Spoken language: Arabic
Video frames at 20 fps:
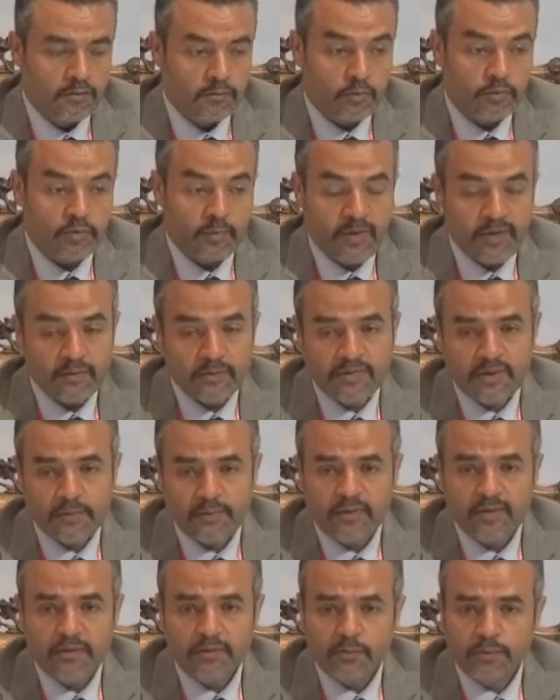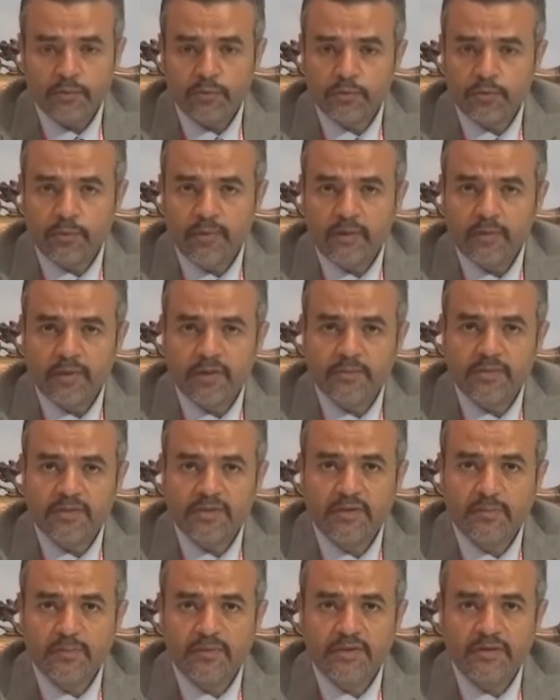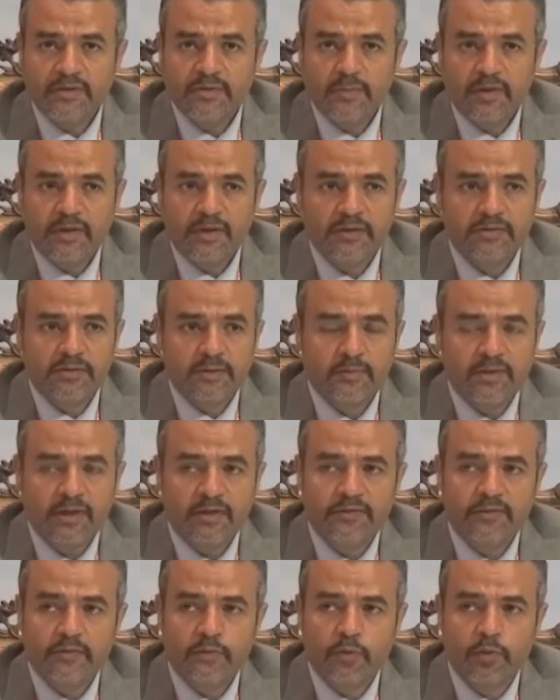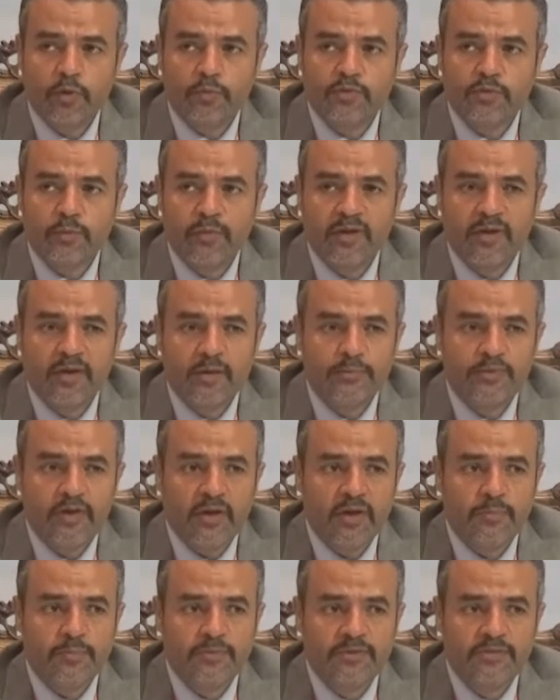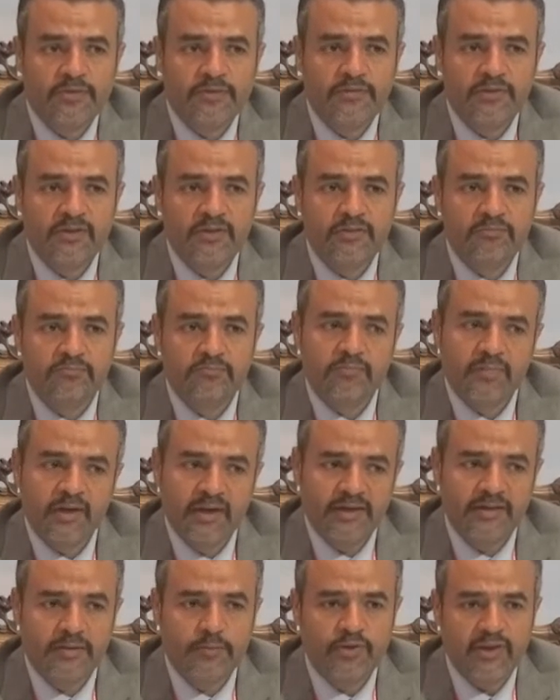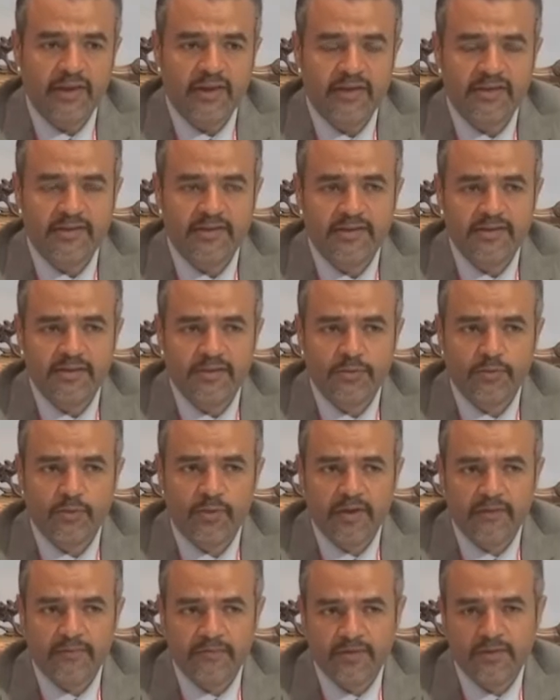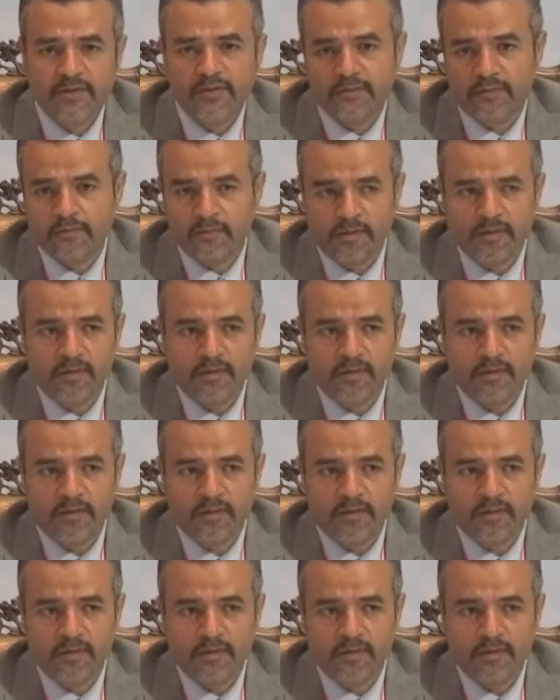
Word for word: 370 و 350 بالنسبه لاكثر من 2500 بري اوبرتيفلي احنا متاكدين انه كان في